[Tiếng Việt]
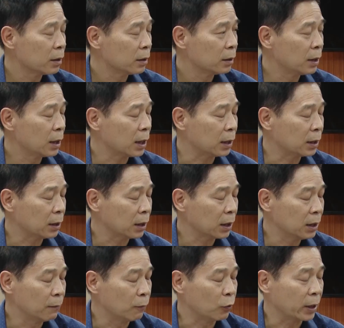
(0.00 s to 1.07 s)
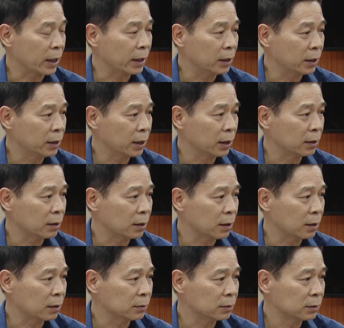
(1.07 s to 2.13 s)
việt chấp năm pưng chỉ thị, nghị quyết
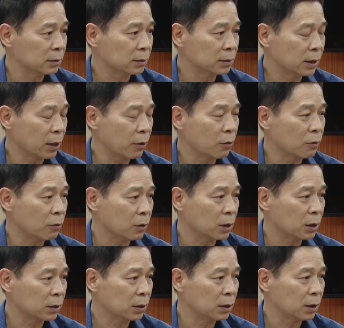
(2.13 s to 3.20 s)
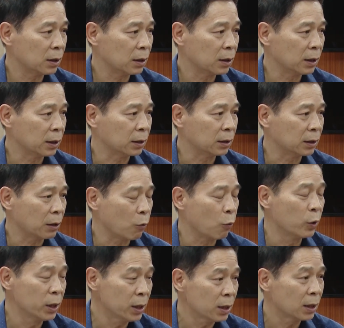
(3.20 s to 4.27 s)
khỏng đảng, luông uẩn pa trên báo,
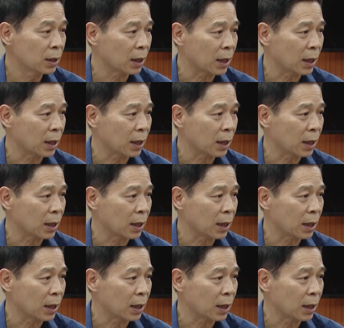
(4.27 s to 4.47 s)
ma